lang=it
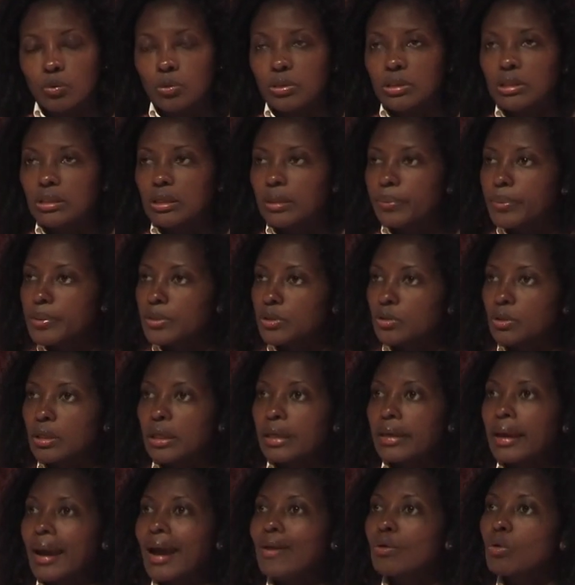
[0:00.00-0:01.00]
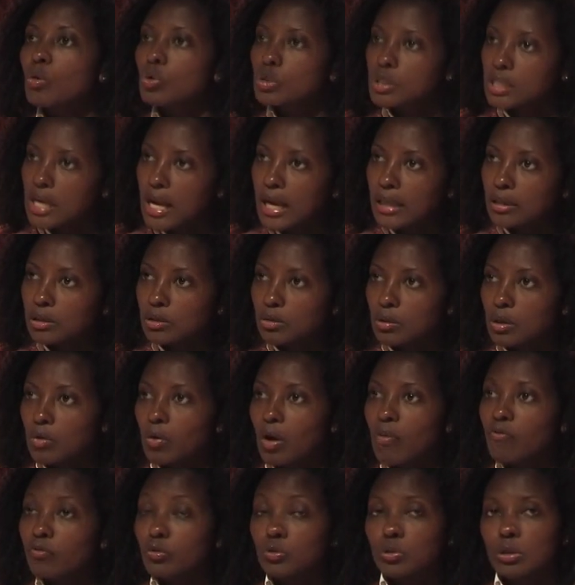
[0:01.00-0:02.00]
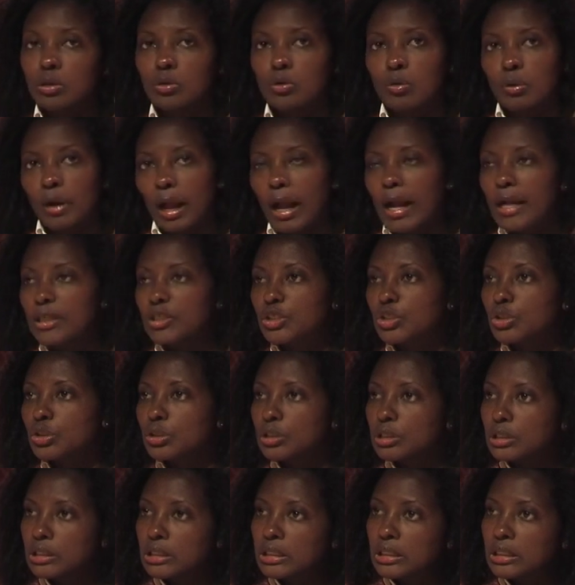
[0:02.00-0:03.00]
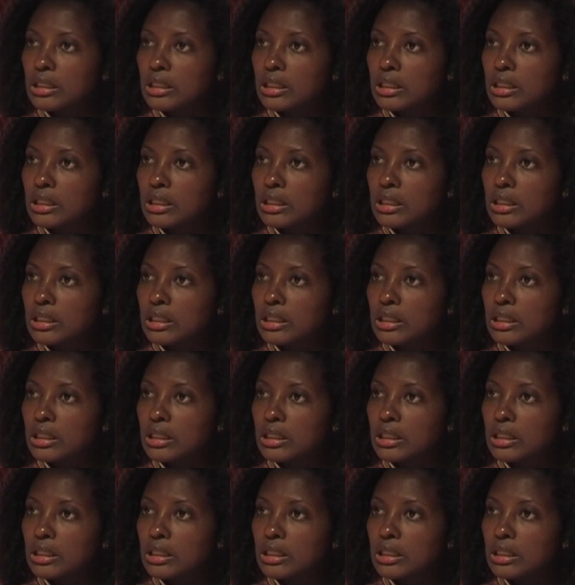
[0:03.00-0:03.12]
quindi le persone che hanno osato, hanno avuto il coraggio